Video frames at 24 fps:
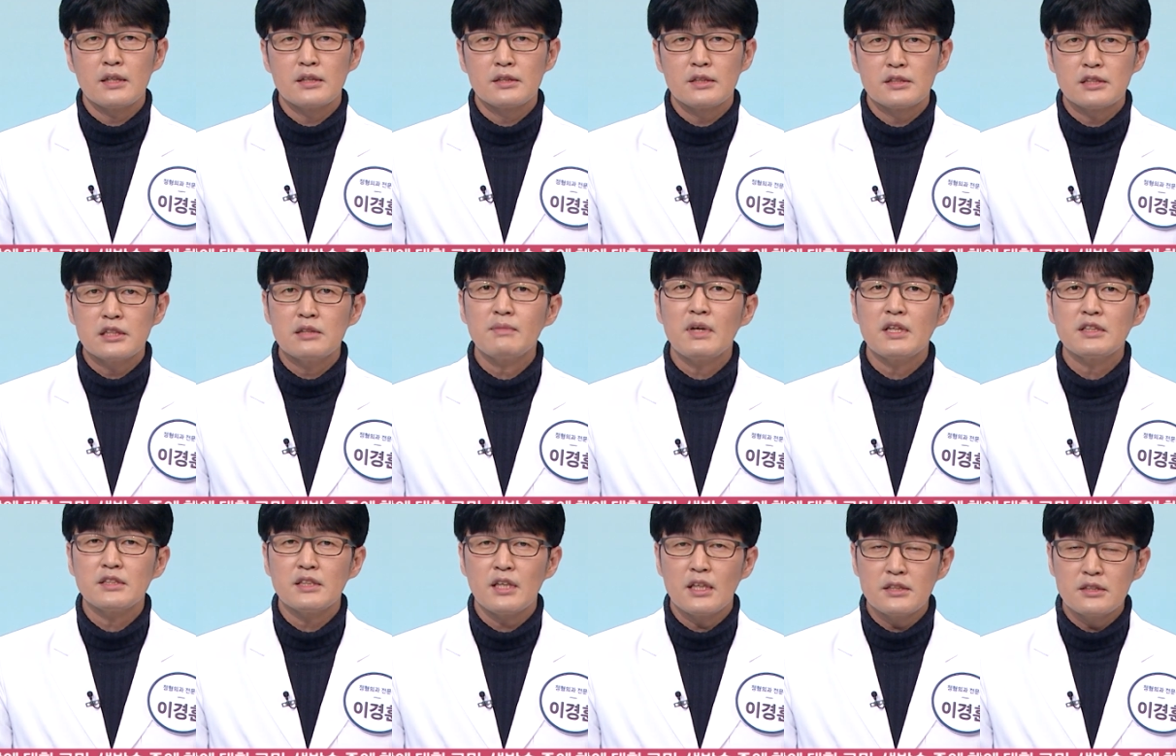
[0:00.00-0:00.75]
이제
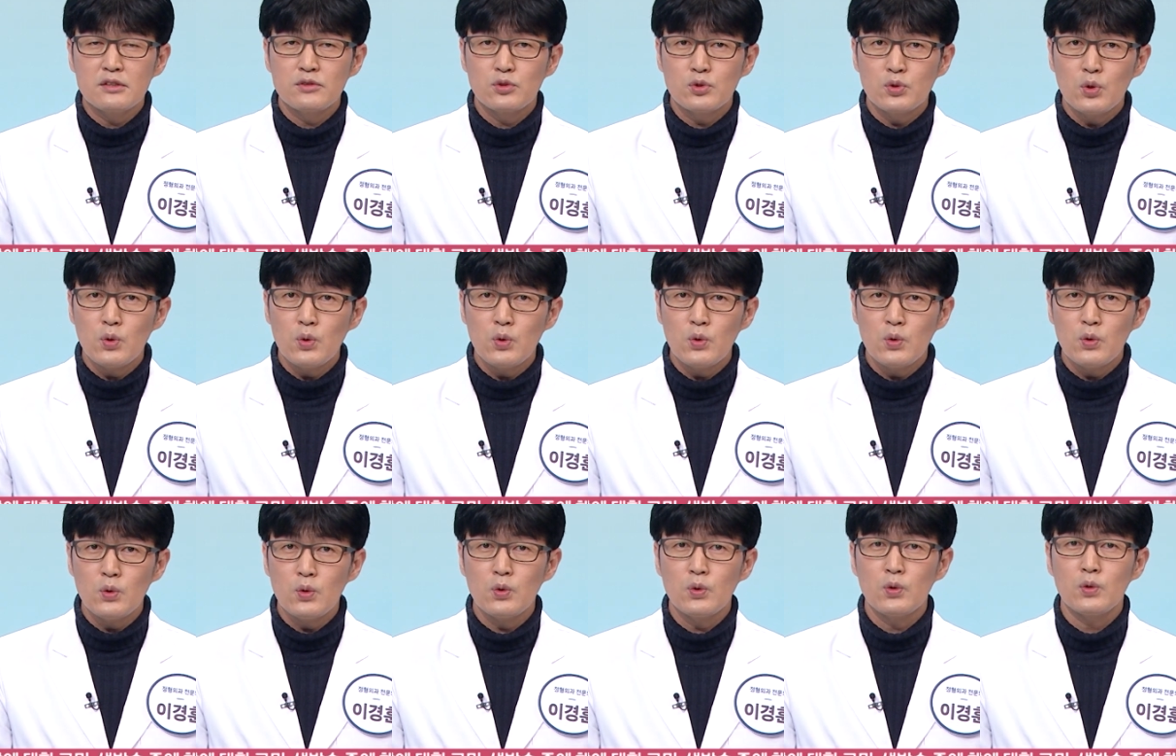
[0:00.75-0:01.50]
심하지 않은
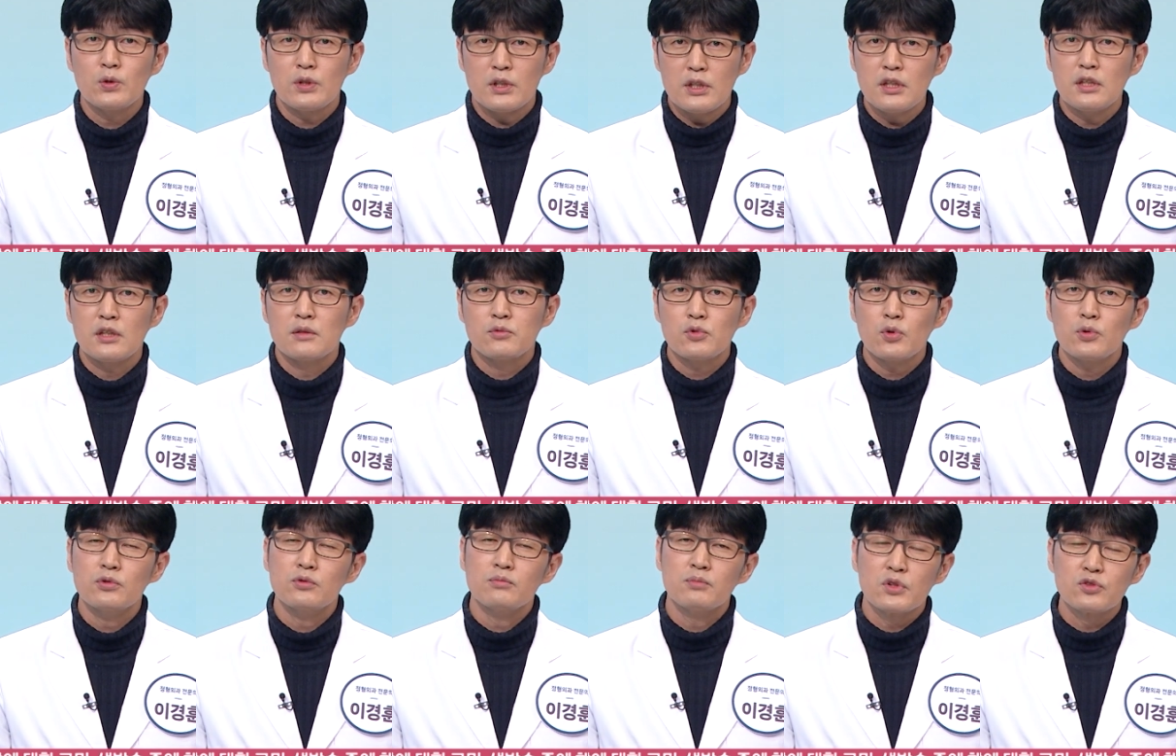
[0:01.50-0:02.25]
초기
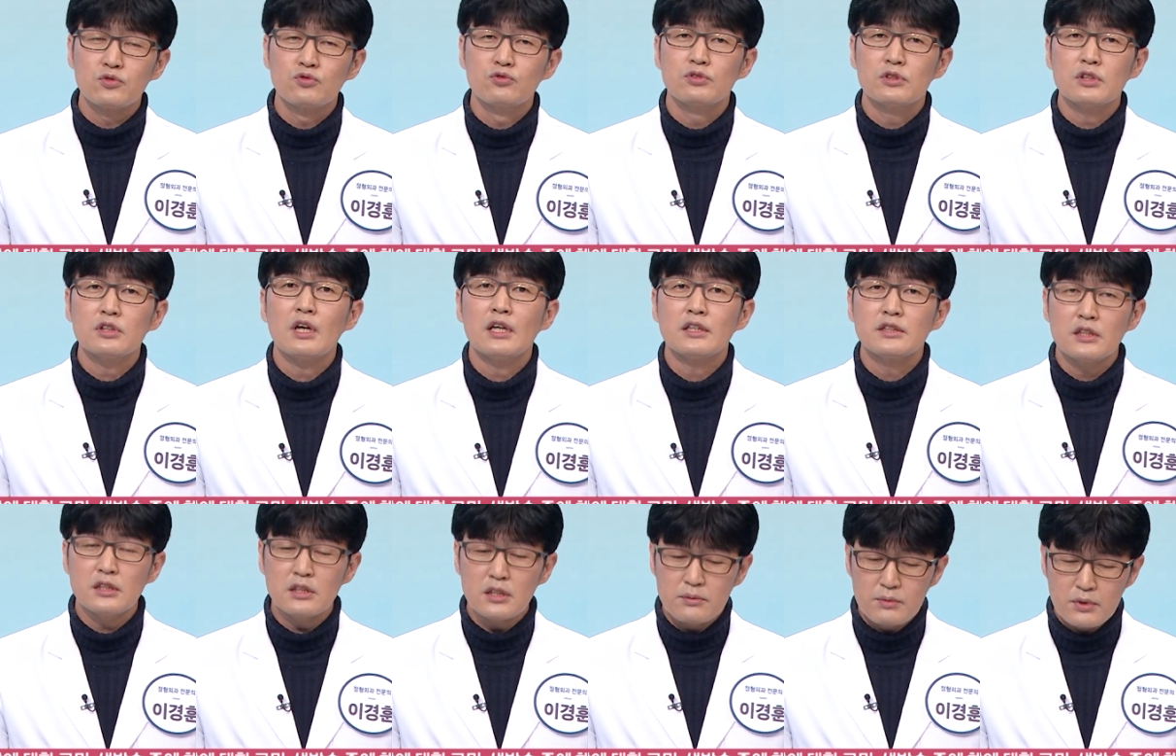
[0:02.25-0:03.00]
또는 뭐 중기
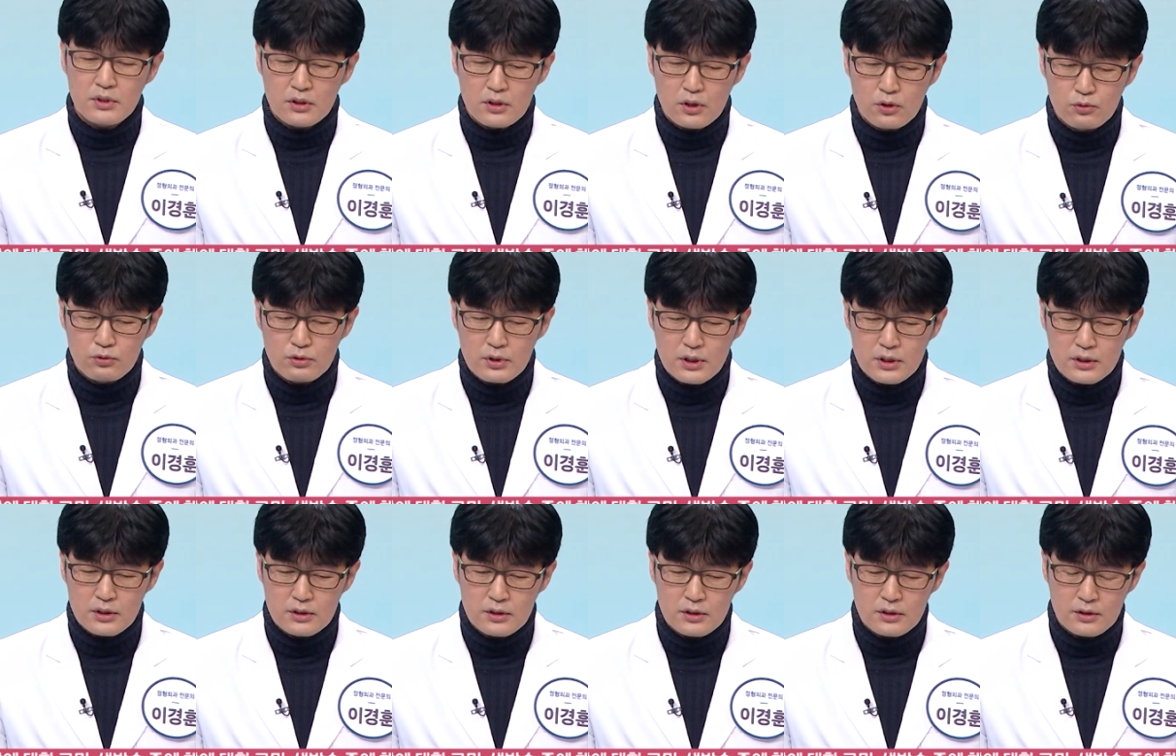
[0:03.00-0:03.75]
관절염인
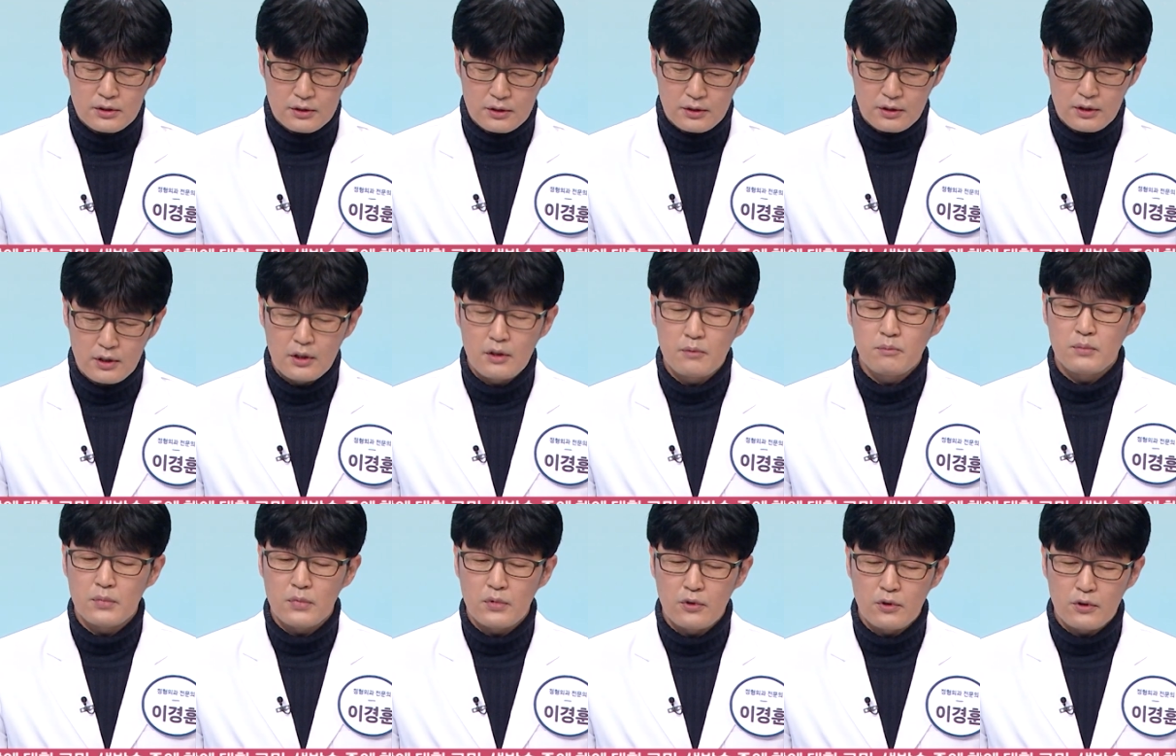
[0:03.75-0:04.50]
경우에는
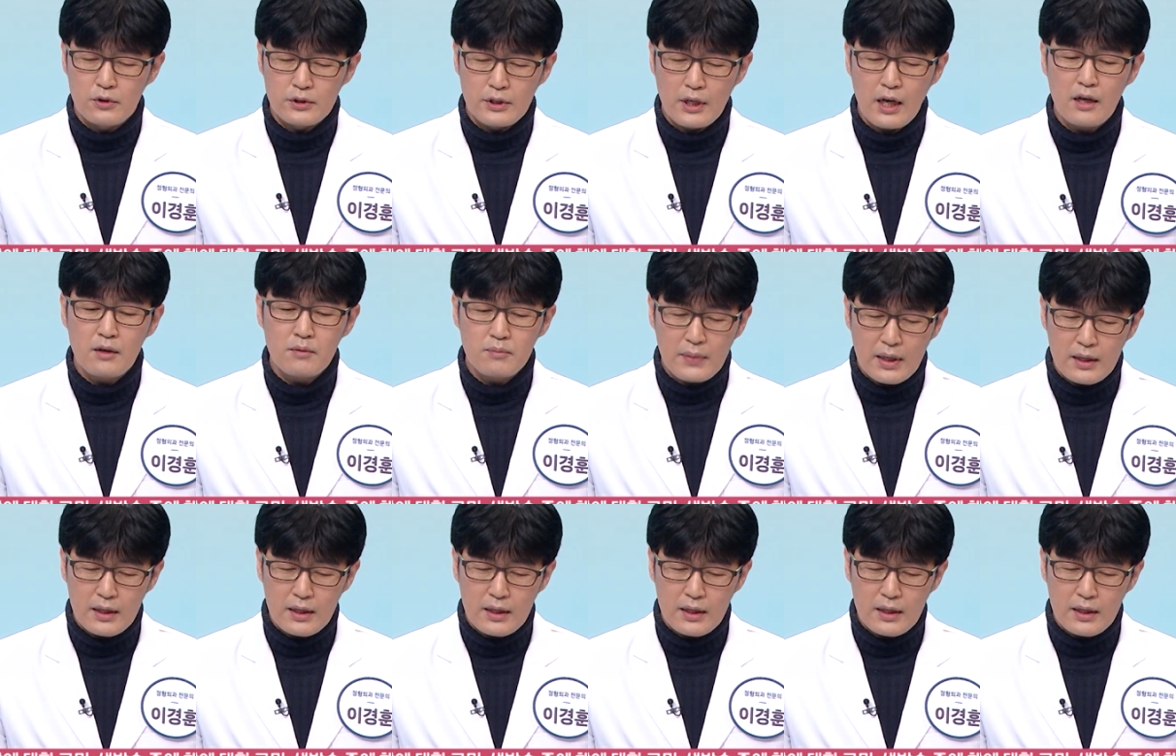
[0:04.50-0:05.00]
뭐약 예.